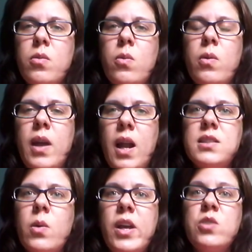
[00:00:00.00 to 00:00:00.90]
em
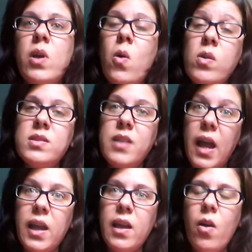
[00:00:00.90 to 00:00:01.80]
relação a isso. Eu
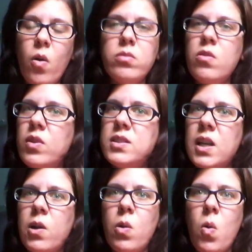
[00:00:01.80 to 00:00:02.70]
gostei. Eu não vou
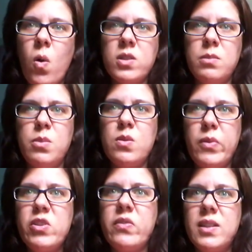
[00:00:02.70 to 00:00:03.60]
dizer que eu não gosto dos
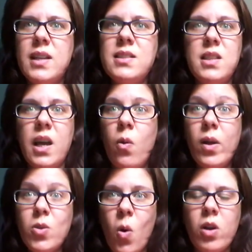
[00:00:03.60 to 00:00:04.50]
livros de fantasia. Eu
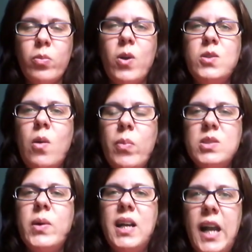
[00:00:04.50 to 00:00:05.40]
adoro, porque eu sou uma
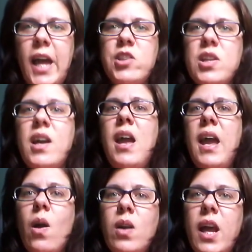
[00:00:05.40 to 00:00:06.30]
pessoa eclética.
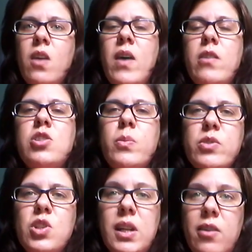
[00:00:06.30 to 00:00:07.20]
Eu leio vários
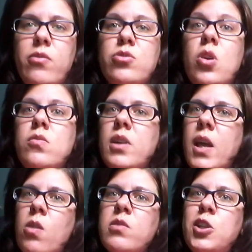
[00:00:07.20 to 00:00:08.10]
tipos de livros. Só não
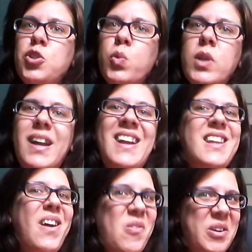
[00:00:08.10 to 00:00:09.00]
leio alta ajuda e
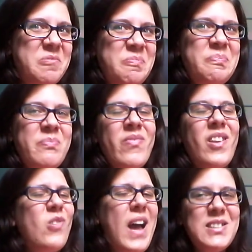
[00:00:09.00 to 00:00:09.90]
terror.
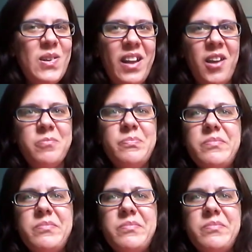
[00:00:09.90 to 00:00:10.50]
Do resto eu leio.